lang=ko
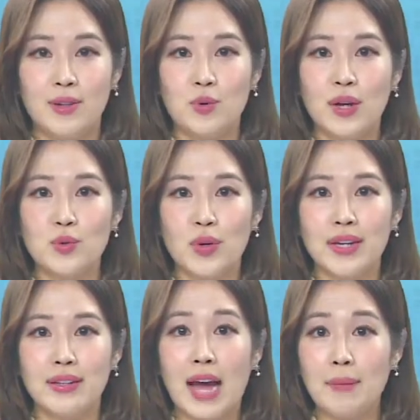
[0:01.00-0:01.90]

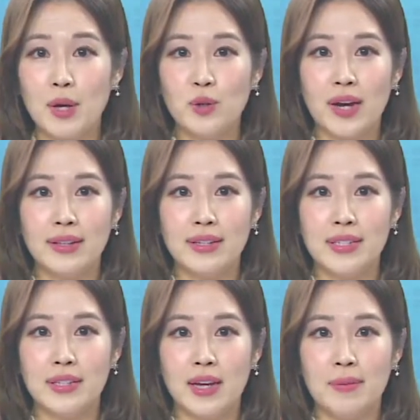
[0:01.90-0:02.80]
조계종이 다변화하는
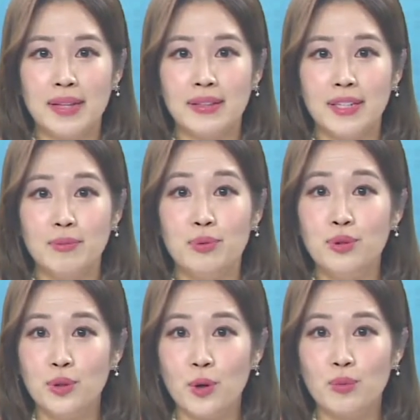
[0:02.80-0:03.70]
시대에 맞는
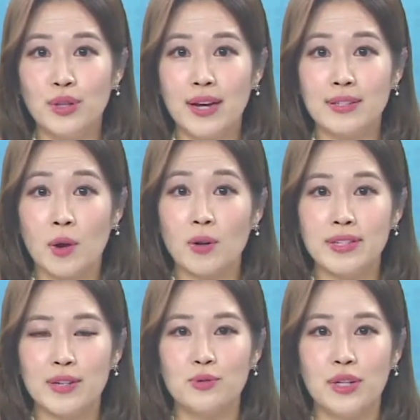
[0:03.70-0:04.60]
불교문화
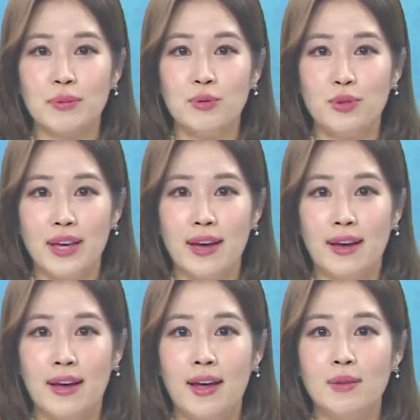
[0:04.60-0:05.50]
정책 수립을
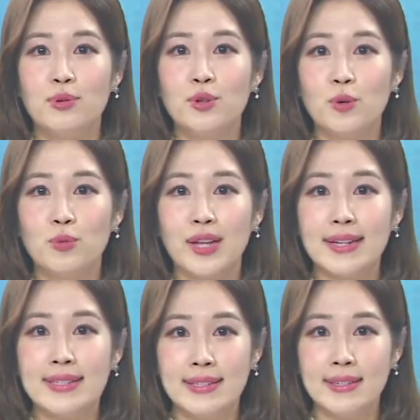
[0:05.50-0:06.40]
위해
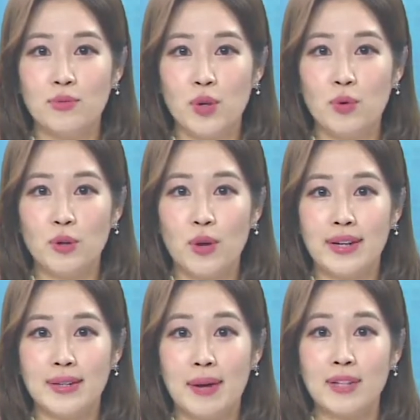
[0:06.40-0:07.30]

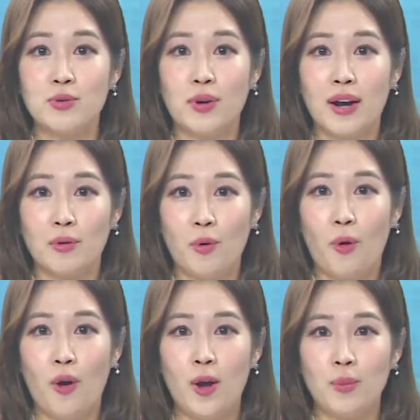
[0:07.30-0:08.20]
불교문화진흥위원회를
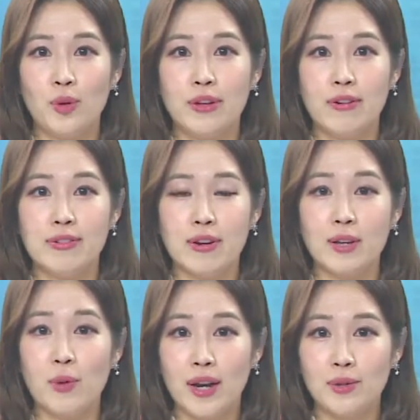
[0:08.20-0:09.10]
발족하고
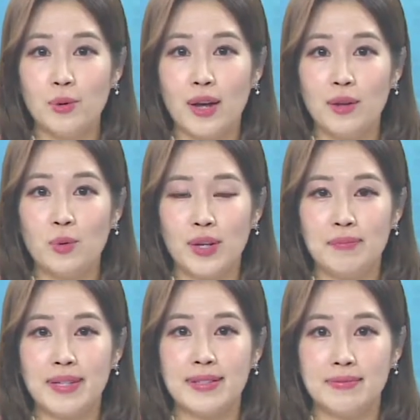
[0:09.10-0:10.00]
본격적인 활동에
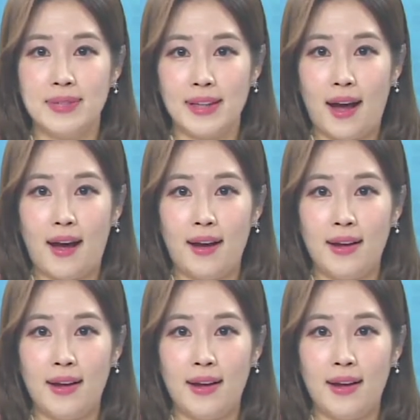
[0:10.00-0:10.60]
돌입했습니다.